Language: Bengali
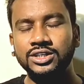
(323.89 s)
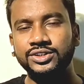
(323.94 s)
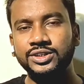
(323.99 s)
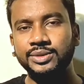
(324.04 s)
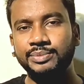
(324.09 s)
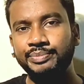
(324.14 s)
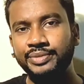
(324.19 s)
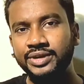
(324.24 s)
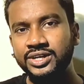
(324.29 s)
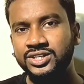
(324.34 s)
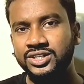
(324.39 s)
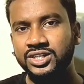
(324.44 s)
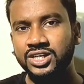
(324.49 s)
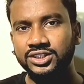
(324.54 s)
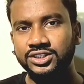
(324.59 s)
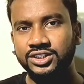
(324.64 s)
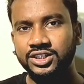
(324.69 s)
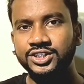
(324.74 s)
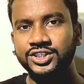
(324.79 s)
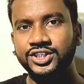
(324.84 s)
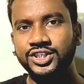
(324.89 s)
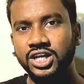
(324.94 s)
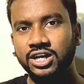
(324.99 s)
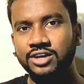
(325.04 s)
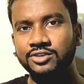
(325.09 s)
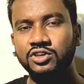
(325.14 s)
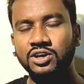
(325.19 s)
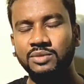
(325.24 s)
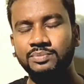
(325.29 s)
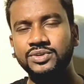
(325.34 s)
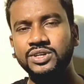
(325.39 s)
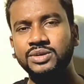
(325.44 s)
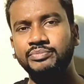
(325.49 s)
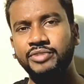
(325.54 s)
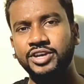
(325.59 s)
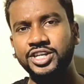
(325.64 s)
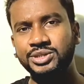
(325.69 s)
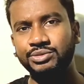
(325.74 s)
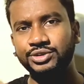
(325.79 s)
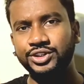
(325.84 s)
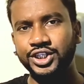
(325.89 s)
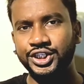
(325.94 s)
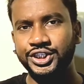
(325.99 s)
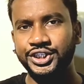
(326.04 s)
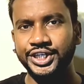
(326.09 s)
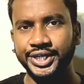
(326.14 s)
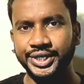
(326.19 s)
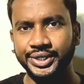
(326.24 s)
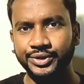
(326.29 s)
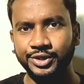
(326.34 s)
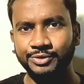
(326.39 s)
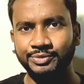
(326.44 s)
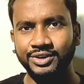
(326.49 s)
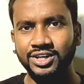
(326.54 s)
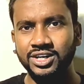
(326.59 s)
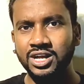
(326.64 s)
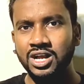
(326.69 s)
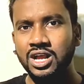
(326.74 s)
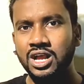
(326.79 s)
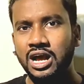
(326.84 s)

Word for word: যে পেজটা আছে সেটা কিন্তু আপনি বেশি বেশি শেয়ার করবেন